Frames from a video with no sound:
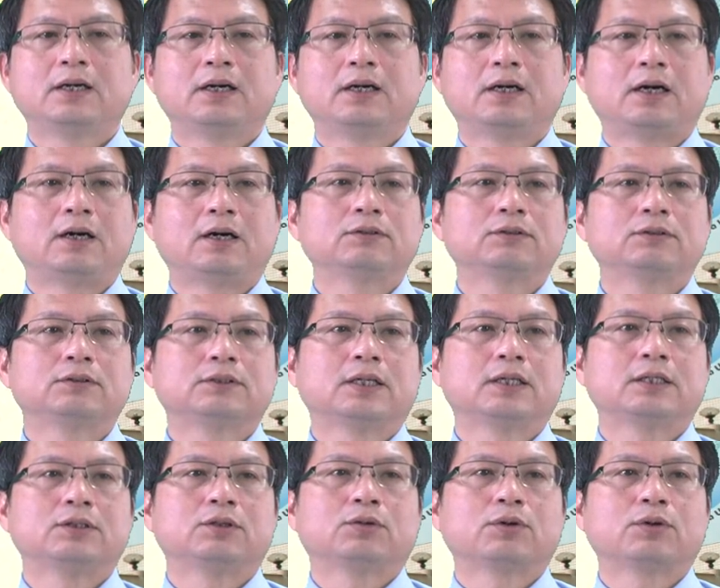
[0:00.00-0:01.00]
好，
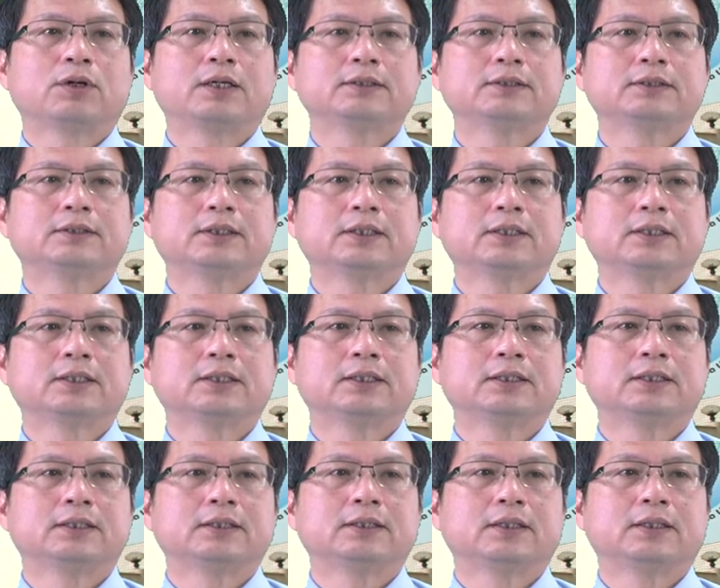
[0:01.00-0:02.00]
那有关这
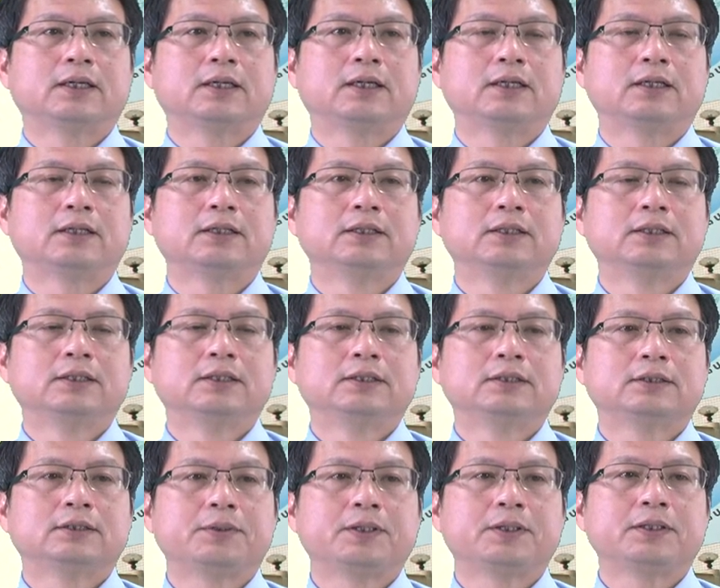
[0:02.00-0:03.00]
个呃
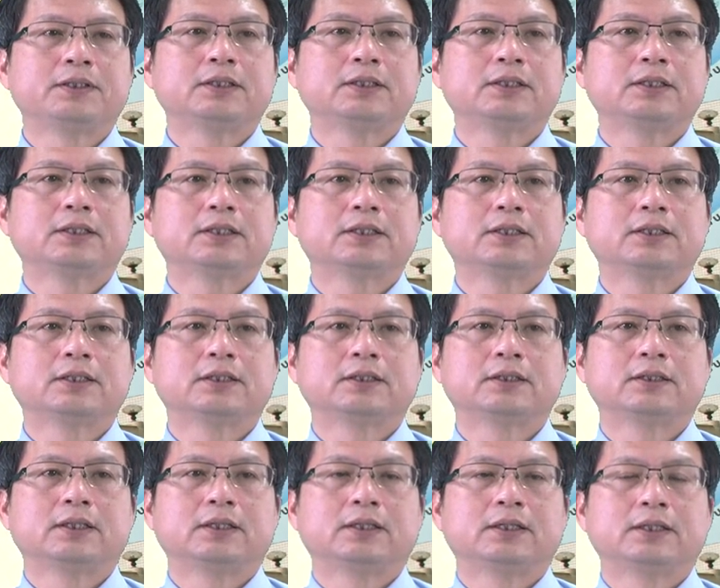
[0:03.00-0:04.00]
这边的一
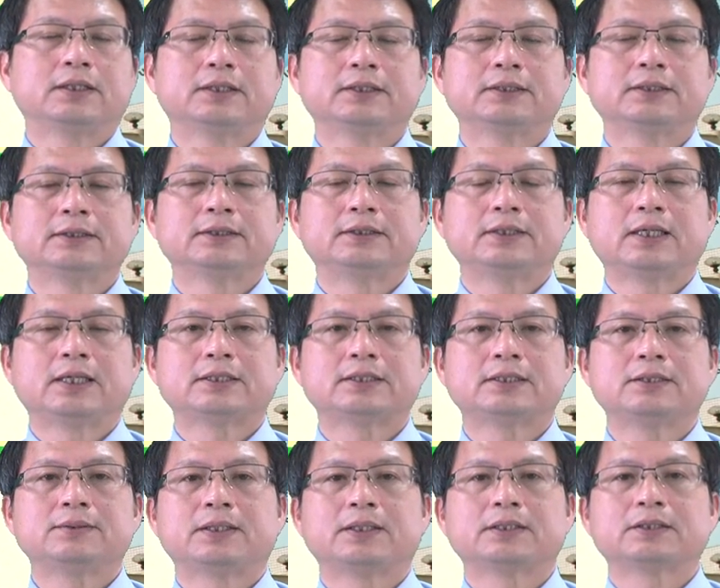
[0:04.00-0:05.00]
个呃西亚
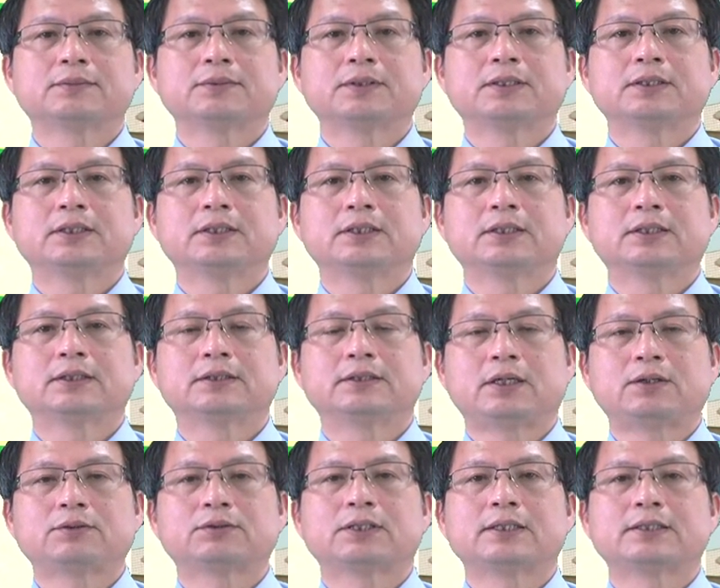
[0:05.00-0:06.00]
西马这边的一个
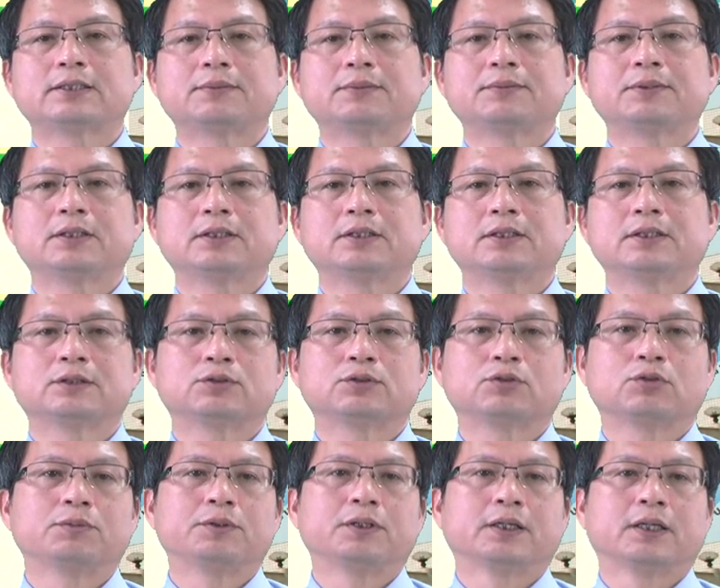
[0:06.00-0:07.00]
教材上面的一个
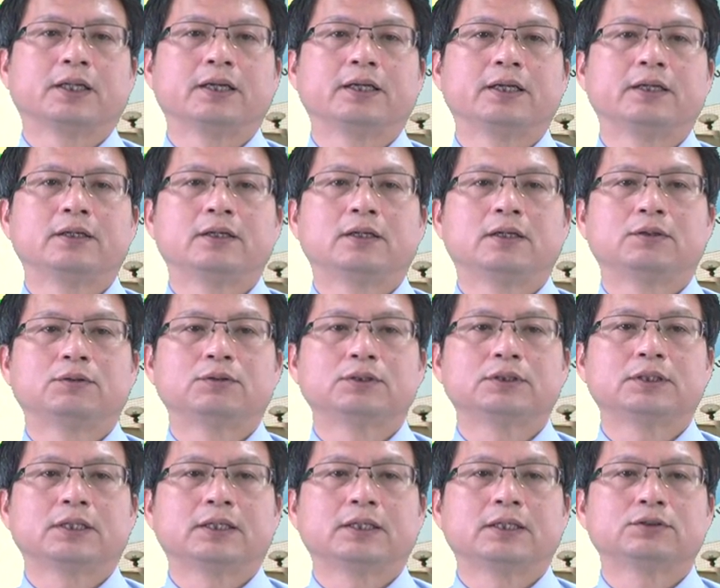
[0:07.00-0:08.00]
说明嘞啊，我
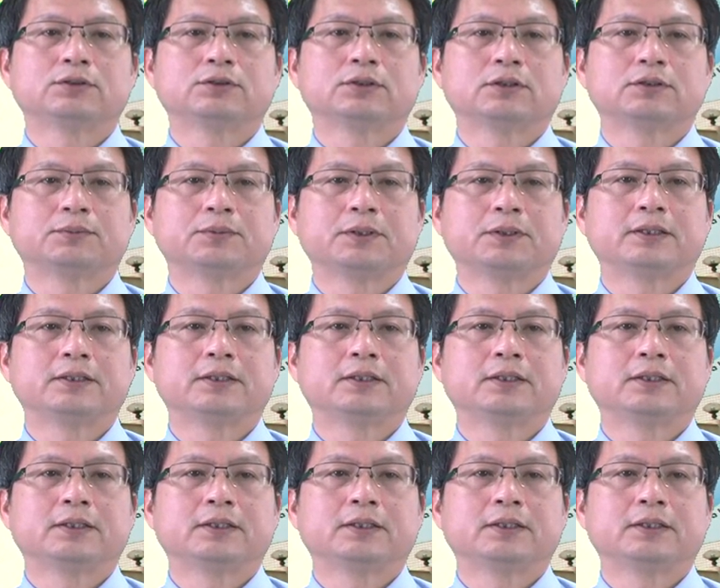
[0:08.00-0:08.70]
想呢就到这边。